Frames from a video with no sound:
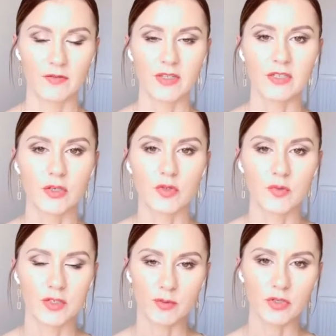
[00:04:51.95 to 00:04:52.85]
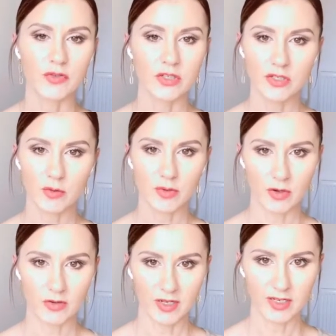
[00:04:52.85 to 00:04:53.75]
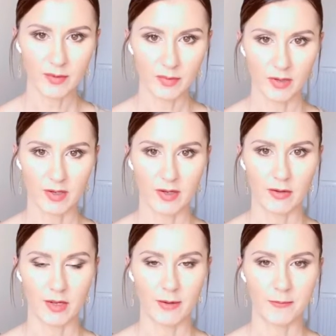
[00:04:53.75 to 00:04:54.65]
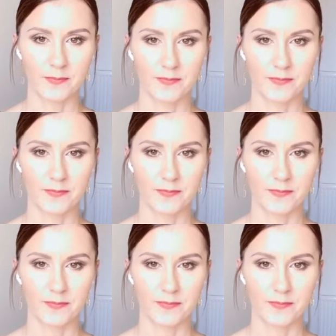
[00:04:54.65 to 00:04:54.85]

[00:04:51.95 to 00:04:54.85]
więc chciałyśmy zrobić wszystko, by ona nie płakała.